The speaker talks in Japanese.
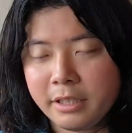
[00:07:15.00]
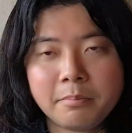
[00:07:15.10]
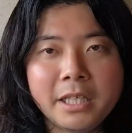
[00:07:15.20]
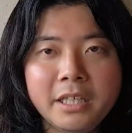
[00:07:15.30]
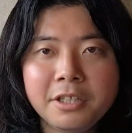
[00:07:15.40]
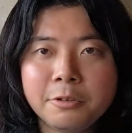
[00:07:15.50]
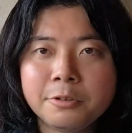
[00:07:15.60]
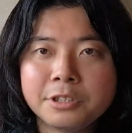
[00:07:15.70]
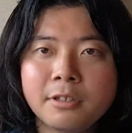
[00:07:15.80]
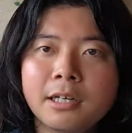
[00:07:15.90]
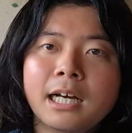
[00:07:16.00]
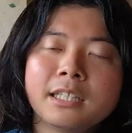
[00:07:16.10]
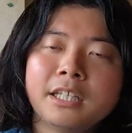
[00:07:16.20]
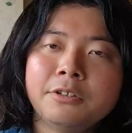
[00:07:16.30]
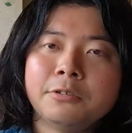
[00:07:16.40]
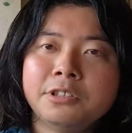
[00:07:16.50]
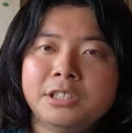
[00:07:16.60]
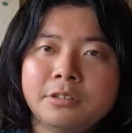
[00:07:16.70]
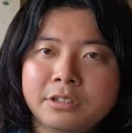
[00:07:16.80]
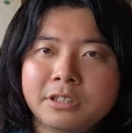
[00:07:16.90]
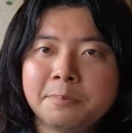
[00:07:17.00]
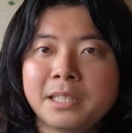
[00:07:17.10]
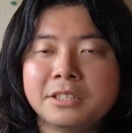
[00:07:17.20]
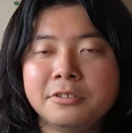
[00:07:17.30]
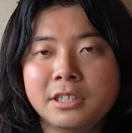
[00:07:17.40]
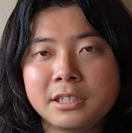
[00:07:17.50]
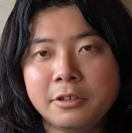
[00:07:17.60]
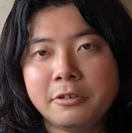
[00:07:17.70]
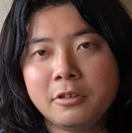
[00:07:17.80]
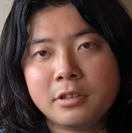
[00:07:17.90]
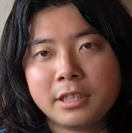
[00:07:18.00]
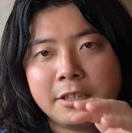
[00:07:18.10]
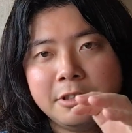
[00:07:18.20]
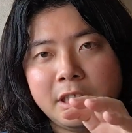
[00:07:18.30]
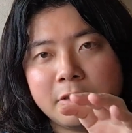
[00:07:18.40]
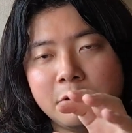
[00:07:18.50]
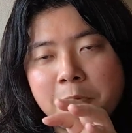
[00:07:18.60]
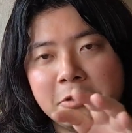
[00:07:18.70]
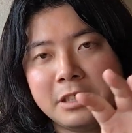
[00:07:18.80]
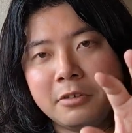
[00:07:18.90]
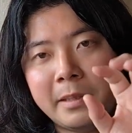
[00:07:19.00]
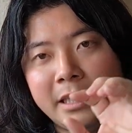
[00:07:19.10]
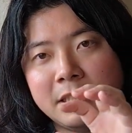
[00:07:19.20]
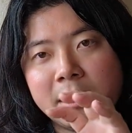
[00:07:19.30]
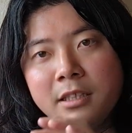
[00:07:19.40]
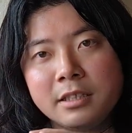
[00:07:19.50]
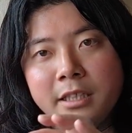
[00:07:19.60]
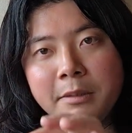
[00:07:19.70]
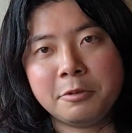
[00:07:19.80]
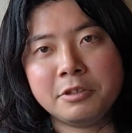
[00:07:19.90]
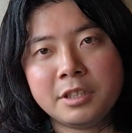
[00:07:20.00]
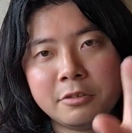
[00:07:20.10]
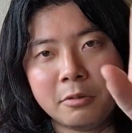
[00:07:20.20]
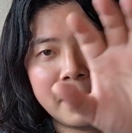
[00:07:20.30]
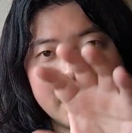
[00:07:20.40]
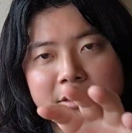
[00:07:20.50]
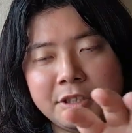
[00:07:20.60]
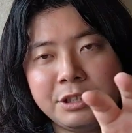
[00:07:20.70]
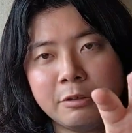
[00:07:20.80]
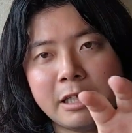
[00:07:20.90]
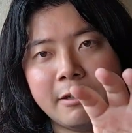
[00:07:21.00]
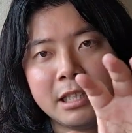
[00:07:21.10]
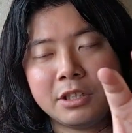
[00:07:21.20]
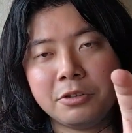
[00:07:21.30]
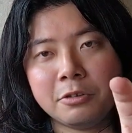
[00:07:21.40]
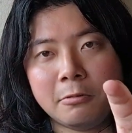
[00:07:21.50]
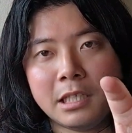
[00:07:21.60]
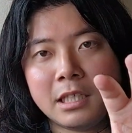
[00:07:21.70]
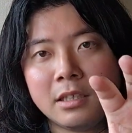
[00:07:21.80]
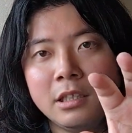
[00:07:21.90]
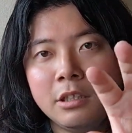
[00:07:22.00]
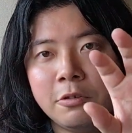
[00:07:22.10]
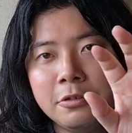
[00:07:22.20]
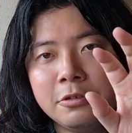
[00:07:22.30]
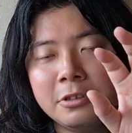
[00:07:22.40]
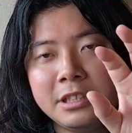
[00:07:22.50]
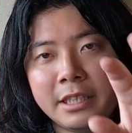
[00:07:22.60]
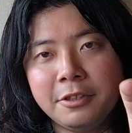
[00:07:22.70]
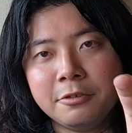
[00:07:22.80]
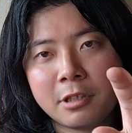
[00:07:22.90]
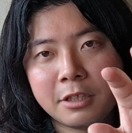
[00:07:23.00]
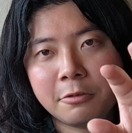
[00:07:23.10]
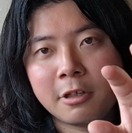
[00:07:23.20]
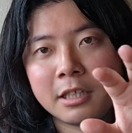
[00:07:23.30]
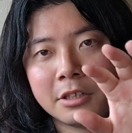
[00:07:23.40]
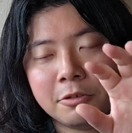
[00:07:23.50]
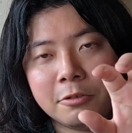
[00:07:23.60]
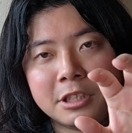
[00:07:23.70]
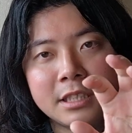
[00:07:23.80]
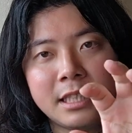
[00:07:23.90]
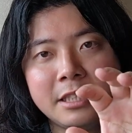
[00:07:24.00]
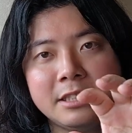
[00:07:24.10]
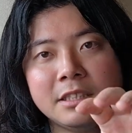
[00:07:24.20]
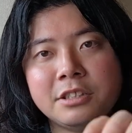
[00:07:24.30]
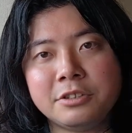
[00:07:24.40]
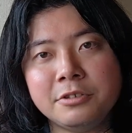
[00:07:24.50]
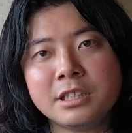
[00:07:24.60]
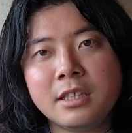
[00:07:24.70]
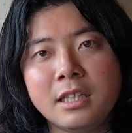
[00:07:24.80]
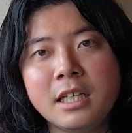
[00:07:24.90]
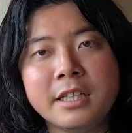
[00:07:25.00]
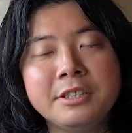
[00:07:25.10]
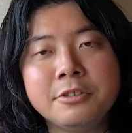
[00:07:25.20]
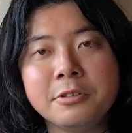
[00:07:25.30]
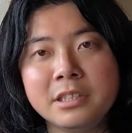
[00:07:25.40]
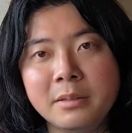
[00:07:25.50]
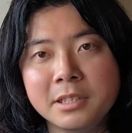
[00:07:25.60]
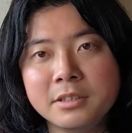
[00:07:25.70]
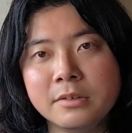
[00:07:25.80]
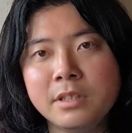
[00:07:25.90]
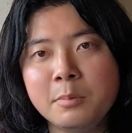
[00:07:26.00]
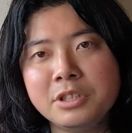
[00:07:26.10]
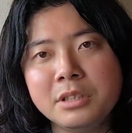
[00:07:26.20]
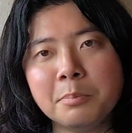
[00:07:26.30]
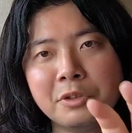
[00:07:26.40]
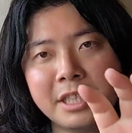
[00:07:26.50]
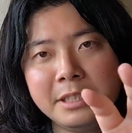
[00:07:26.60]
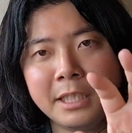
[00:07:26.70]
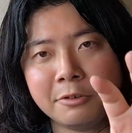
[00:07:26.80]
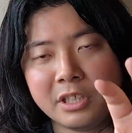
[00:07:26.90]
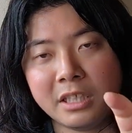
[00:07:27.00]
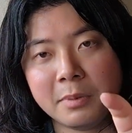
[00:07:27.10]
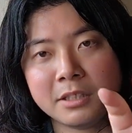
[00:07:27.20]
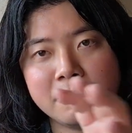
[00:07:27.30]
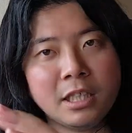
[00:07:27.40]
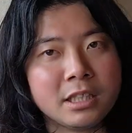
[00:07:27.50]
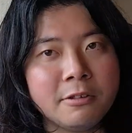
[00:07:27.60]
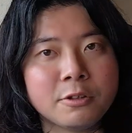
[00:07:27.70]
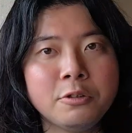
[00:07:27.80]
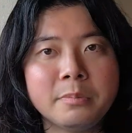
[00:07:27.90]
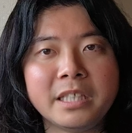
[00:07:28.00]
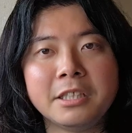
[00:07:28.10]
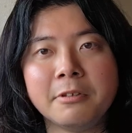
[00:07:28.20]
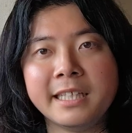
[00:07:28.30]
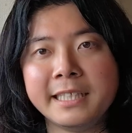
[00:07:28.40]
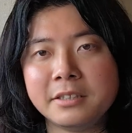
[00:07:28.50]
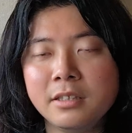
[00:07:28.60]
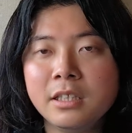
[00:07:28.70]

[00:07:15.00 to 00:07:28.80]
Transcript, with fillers: まあ、営業としては案件取りに突っ走るんですけど、逆にこのプロジェクトマネージャーだったり、プロジェクトを回す人側っていうのは、本当にできるのかどうかっていうのをしっかりジャッジする力が必要になります。で、もしもうできないのであれば、その案件を取るべきではない